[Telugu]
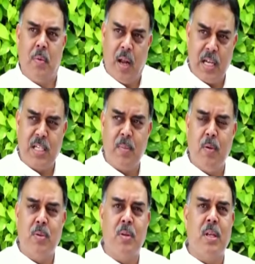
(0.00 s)
రాష్ట్ర
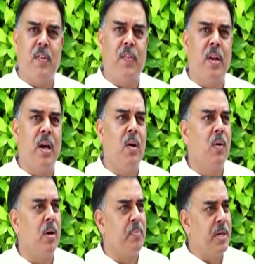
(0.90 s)
ప్రభుత్వం తరఫున
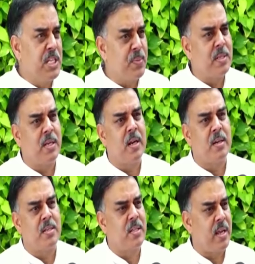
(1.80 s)
ఒక ప్రిన్సిపల్
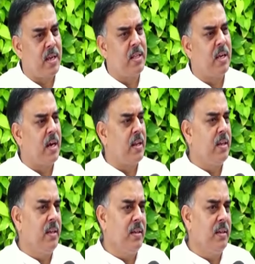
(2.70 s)
సెక్రటరీ స్థాయి అధికారి